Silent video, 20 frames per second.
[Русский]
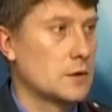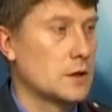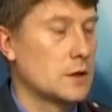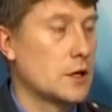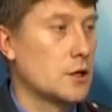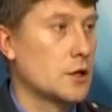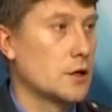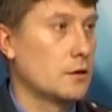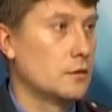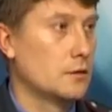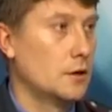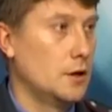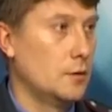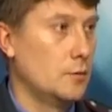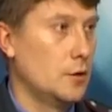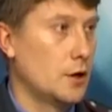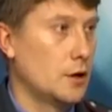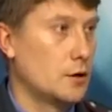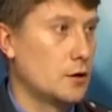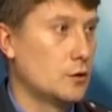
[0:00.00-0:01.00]
С начала
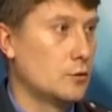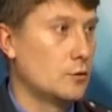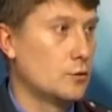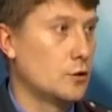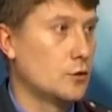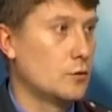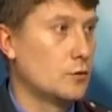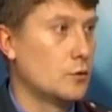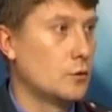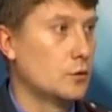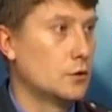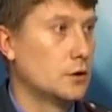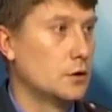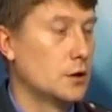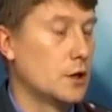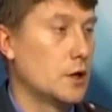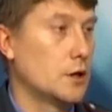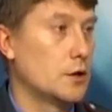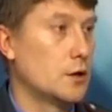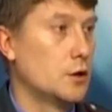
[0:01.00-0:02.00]
ноября текущего года
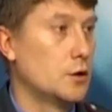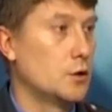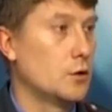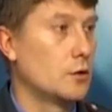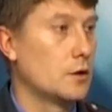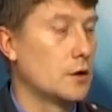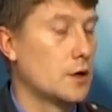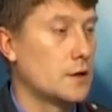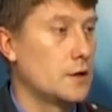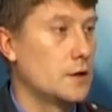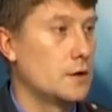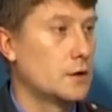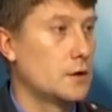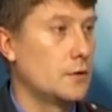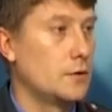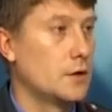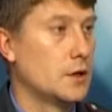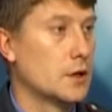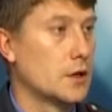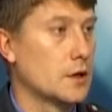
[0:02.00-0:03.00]
на территории Российской
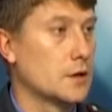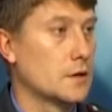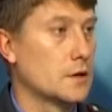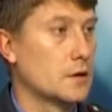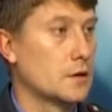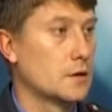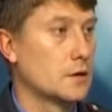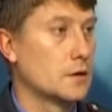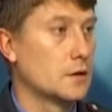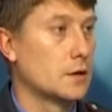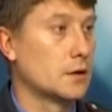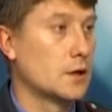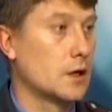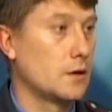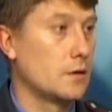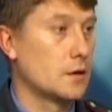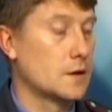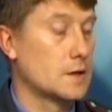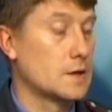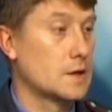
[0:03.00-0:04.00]
Федерации
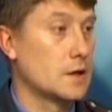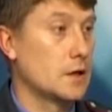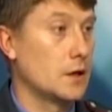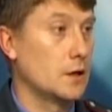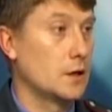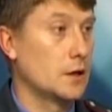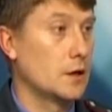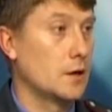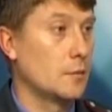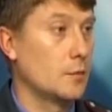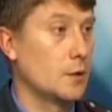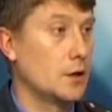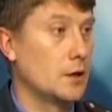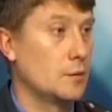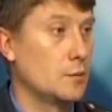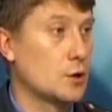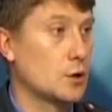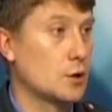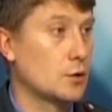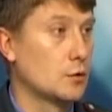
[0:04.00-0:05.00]
стартовала социальная кампания
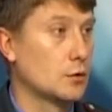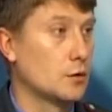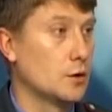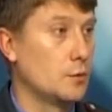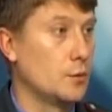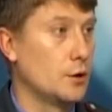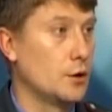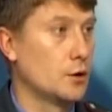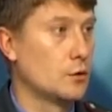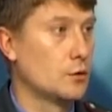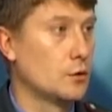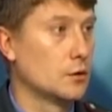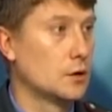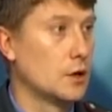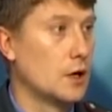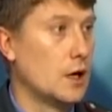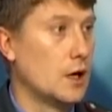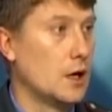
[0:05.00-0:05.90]
«Пешеходный переход».